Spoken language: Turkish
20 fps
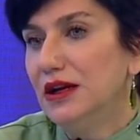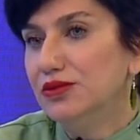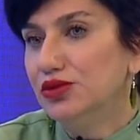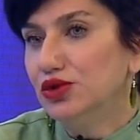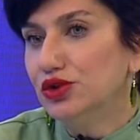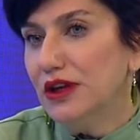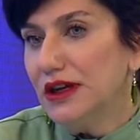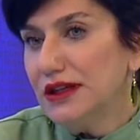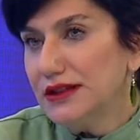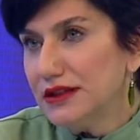
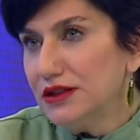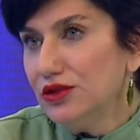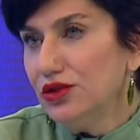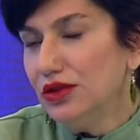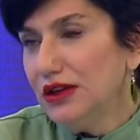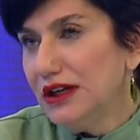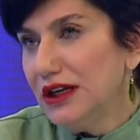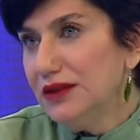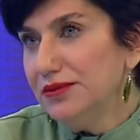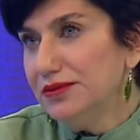Burada asıl
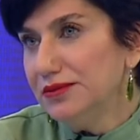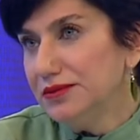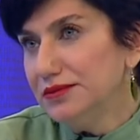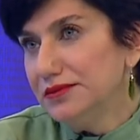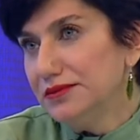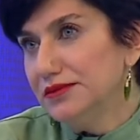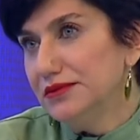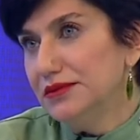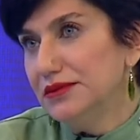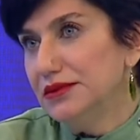olay
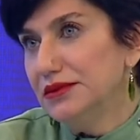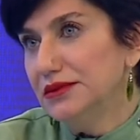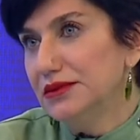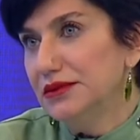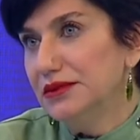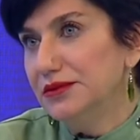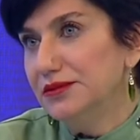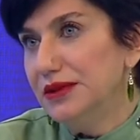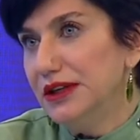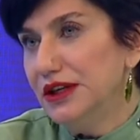
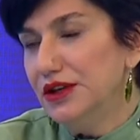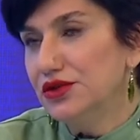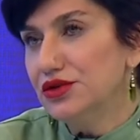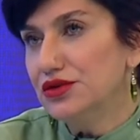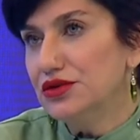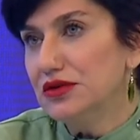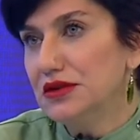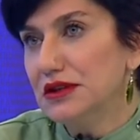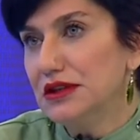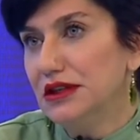ıı,
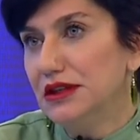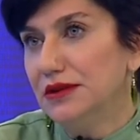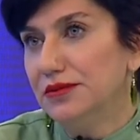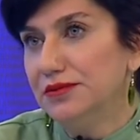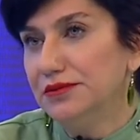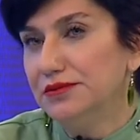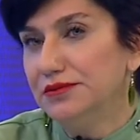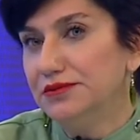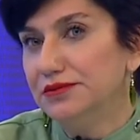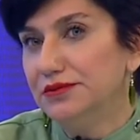biliyorsunuz ki
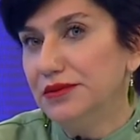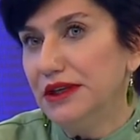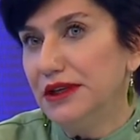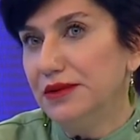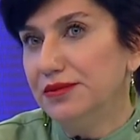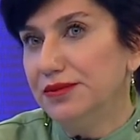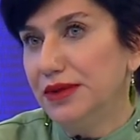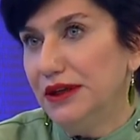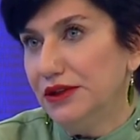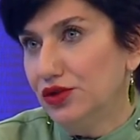
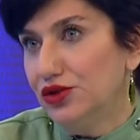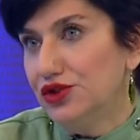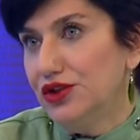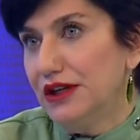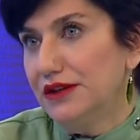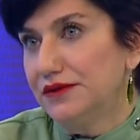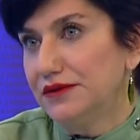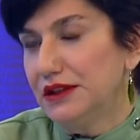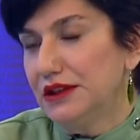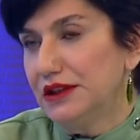bir
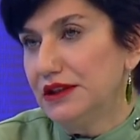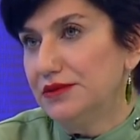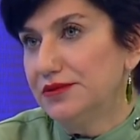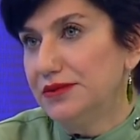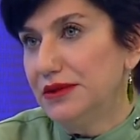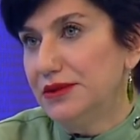patojen var.